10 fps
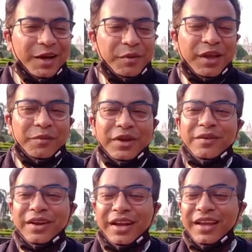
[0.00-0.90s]
কবি কবি
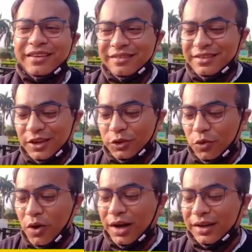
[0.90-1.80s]
মানে ইয়ে তো
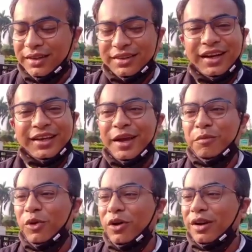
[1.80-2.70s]
হওয়া करता था ना कि
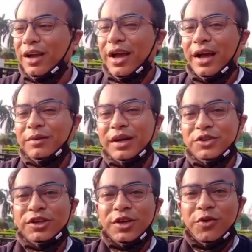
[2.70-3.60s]
हम মানে
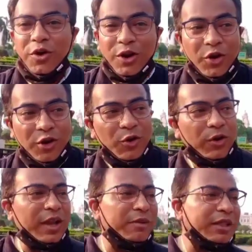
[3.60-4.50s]
যদি কেউ
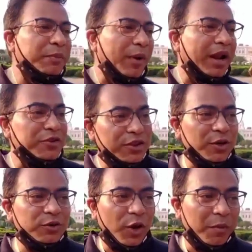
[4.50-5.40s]
লোককে আমাদের পাড়ায় যদি
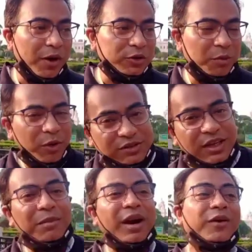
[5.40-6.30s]
কেউ ধমকাতো
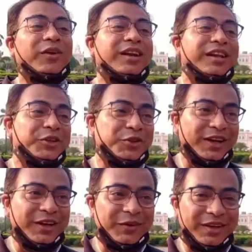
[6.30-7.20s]
মস্তান ভাড়া করে নিয়ে যেত
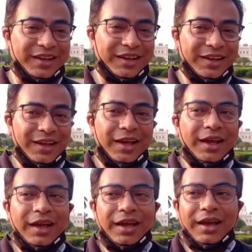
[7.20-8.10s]
আগে লোক
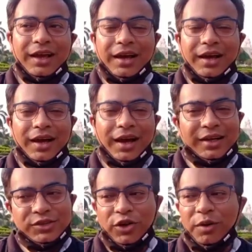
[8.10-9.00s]
আর
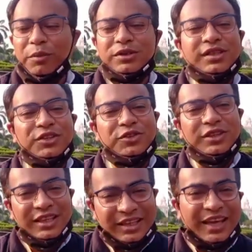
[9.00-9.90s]
এই সব মস্তান যদি
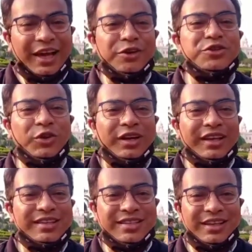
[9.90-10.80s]
এদিকে এখন চলে
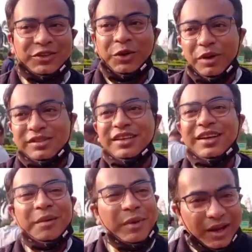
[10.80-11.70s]
এসছে তো মস্তান
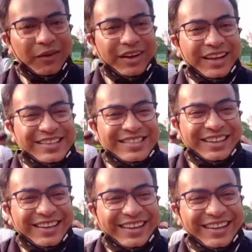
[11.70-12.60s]
না বেকার হয়ে গেছে
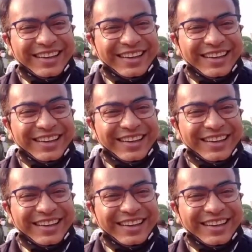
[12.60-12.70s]
না